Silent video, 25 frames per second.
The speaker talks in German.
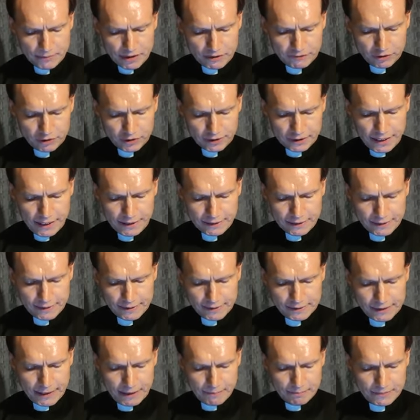davon
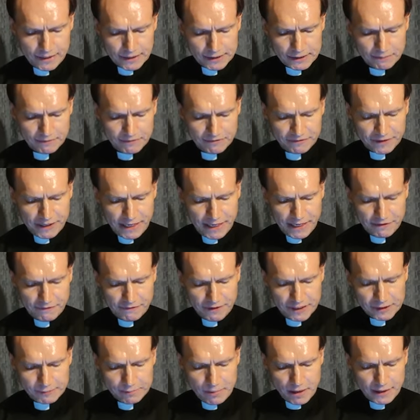Kenntnis nehmen, dass im freien
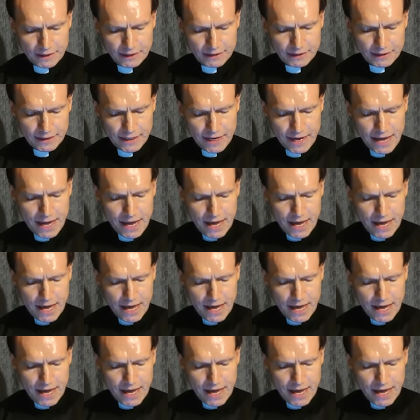Westberlin